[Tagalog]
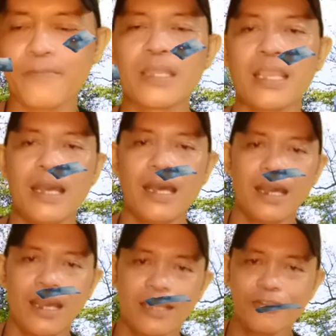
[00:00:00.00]

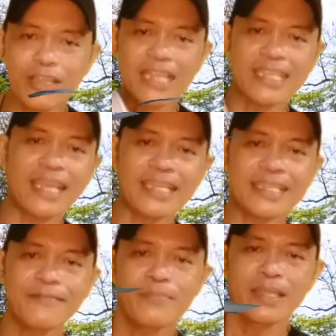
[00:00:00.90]
Uh, doon natin
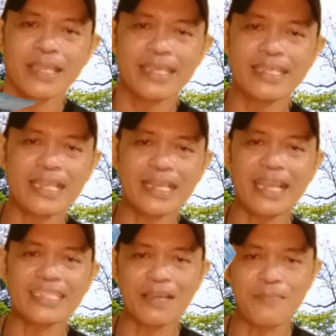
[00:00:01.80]
ilalagay
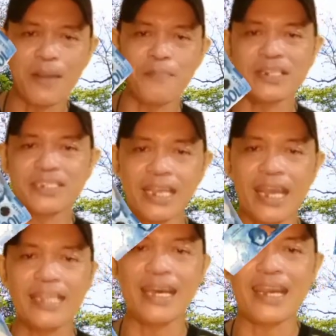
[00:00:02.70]
sa mga
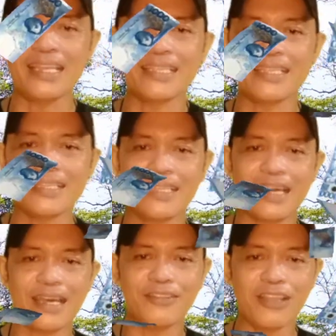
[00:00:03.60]
pasyalan.
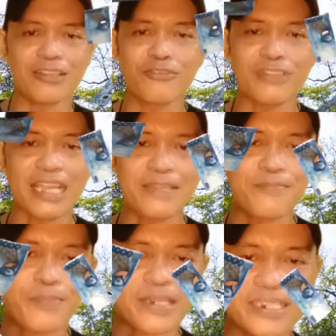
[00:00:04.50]
Uh, yun ang clue natin,
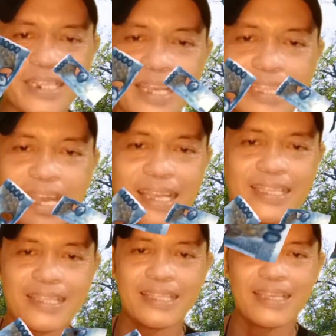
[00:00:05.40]

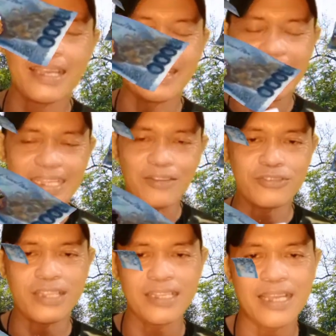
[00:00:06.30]
pasyalan. Ay announce
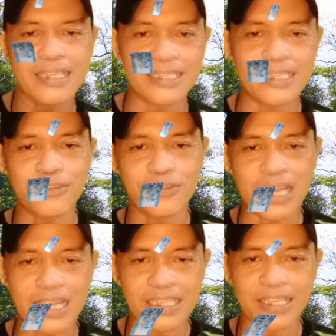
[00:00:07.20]
lang natin dito
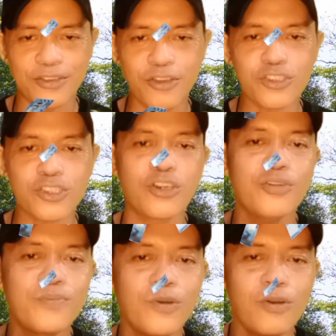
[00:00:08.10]
sa ating
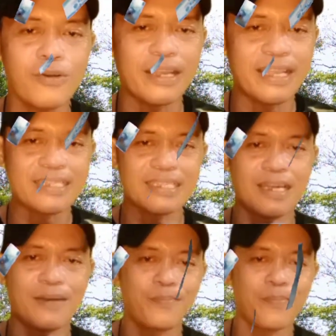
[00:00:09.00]
YouTube o kaya
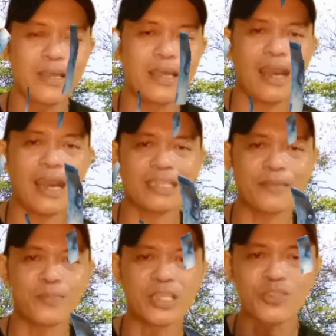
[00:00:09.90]
sa ating
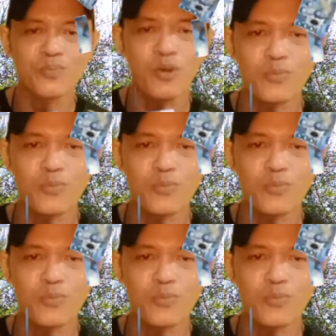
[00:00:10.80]
Facebook